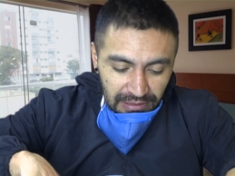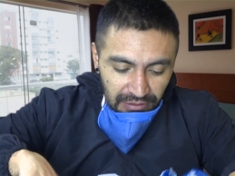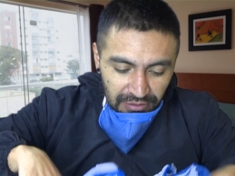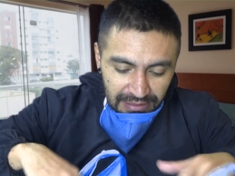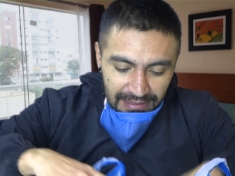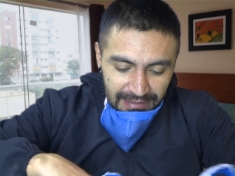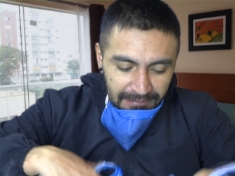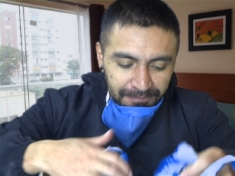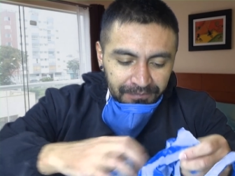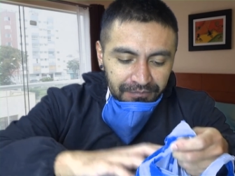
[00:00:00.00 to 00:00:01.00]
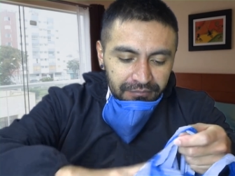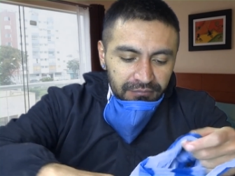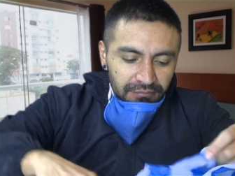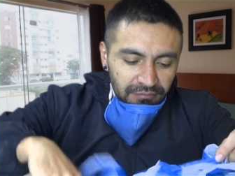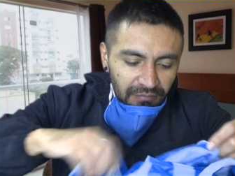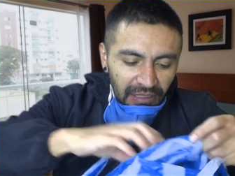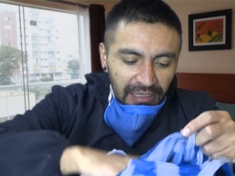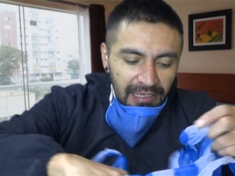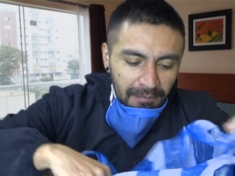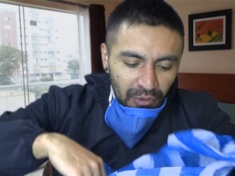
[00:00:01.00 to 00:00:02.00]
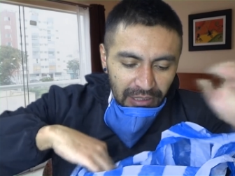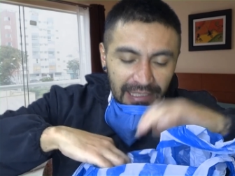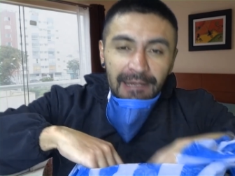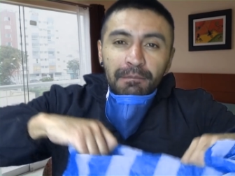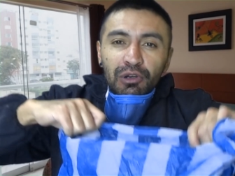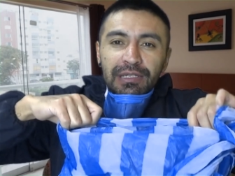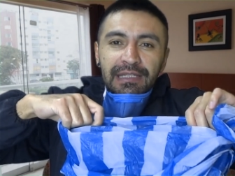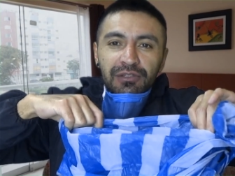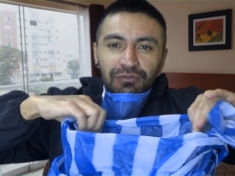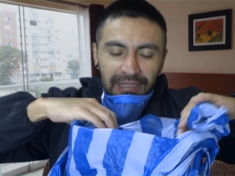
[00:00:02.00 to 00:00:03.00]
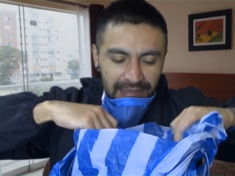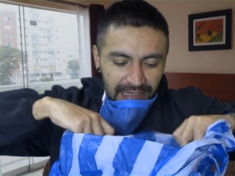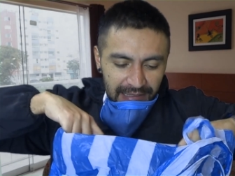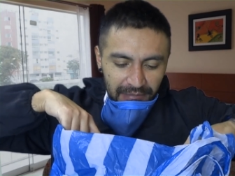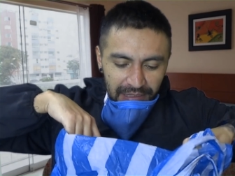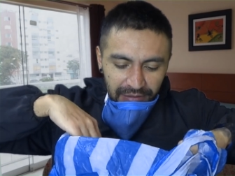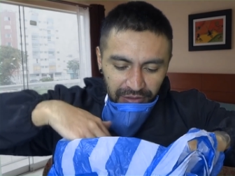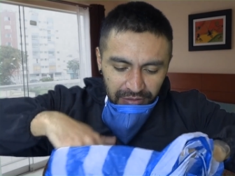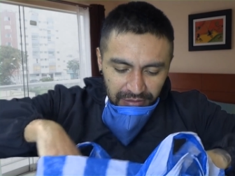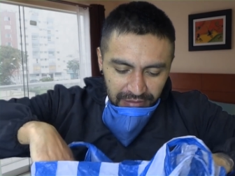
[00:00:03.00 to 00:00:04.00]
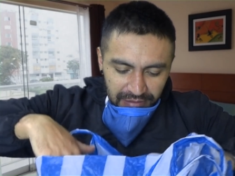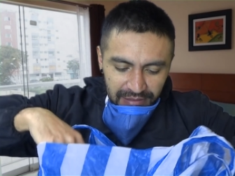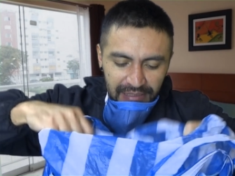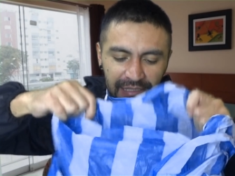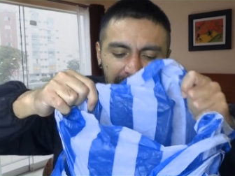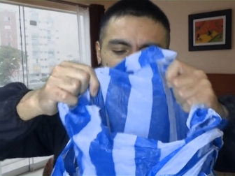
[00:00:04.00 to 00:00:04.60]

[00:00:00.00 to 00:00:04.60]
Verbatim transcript: Entonces eh, por ejemplo, este es un kit de alimento, ¿sí?